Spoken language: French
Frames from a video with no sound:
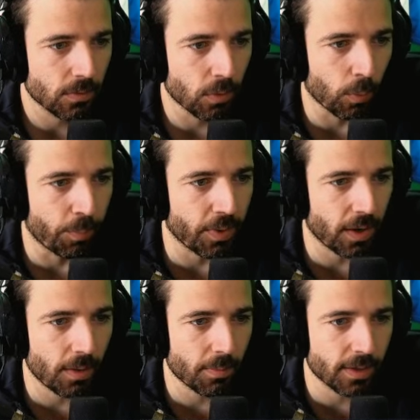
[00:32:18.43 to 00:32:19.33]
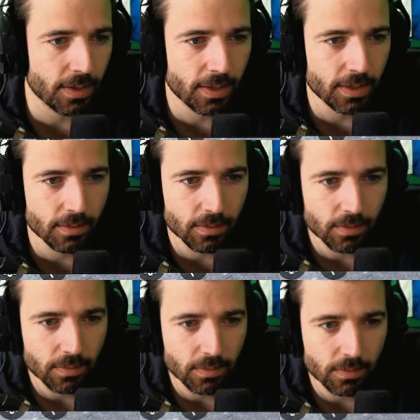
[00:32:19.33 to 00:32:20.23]
Opéra, Madeleine,
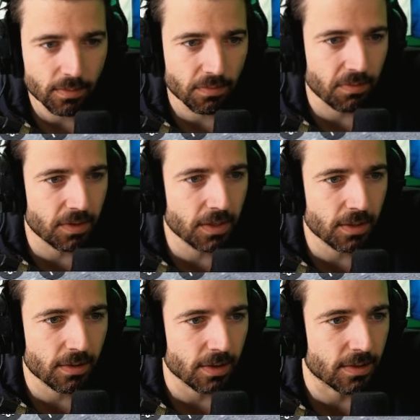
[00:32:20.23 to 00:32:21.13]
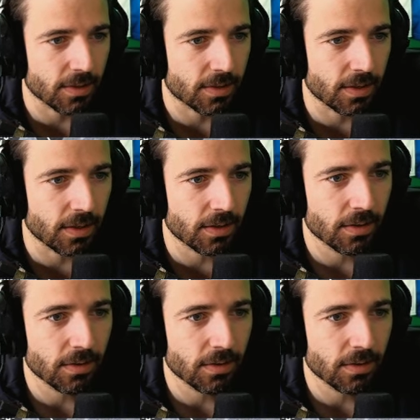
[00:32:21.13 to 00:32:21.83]
Vivienne, tac tac tac.